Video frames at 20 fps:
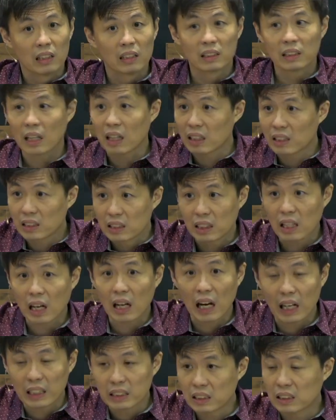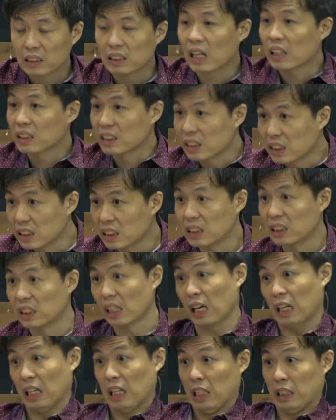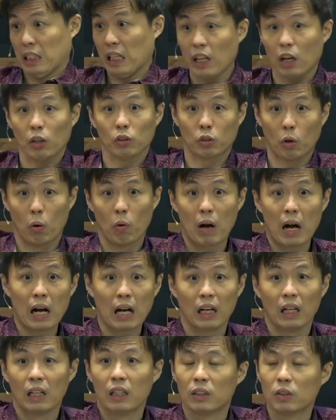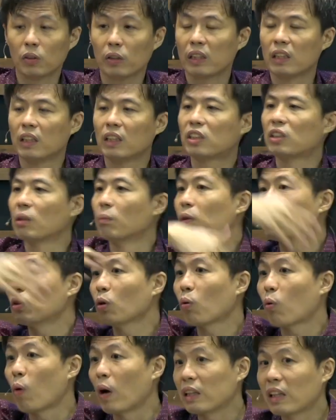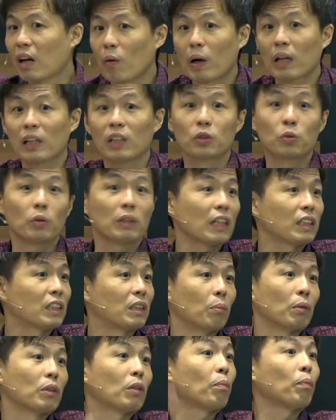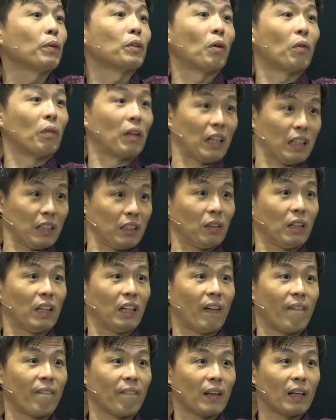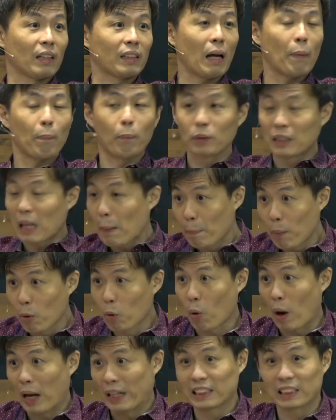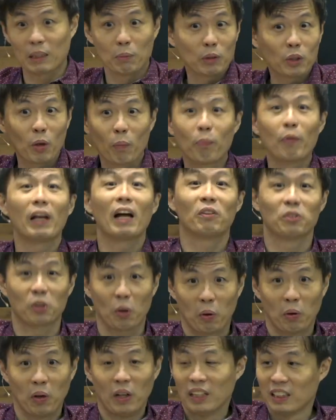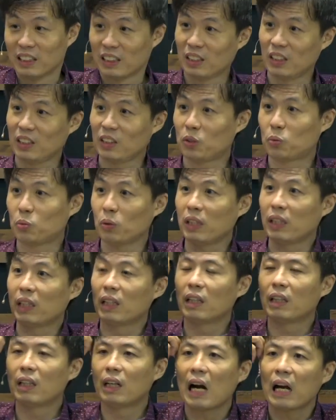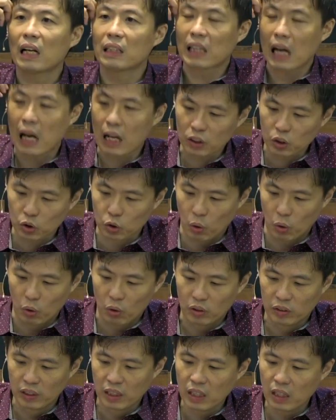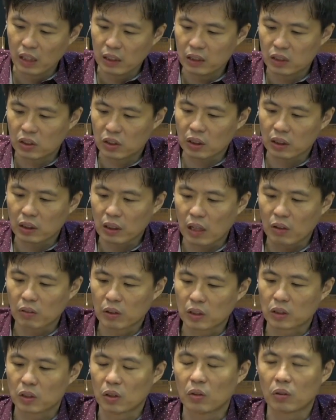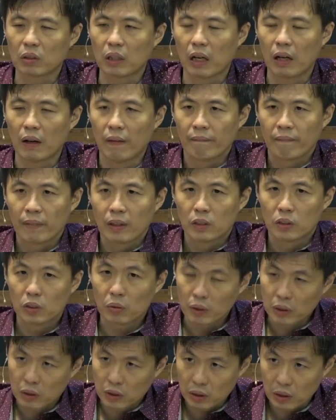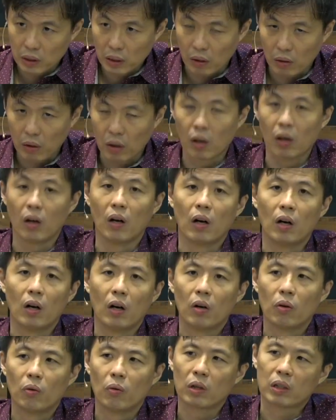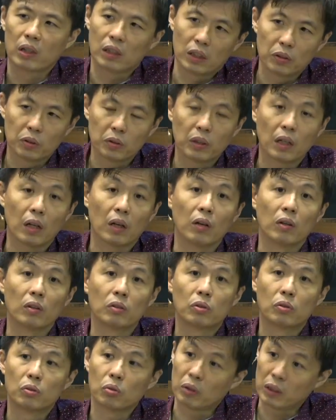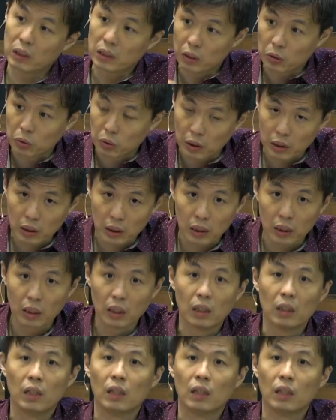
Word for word: 家里怎样，孩子怎样，经济怎样，他要懂啊。所以你什么都管到完了，所以他什么都不懂了。对，他不但不管，什么都不要懂。所以让他懂，人知道的时候呢，就会知道哦，我可能需要做一些决定，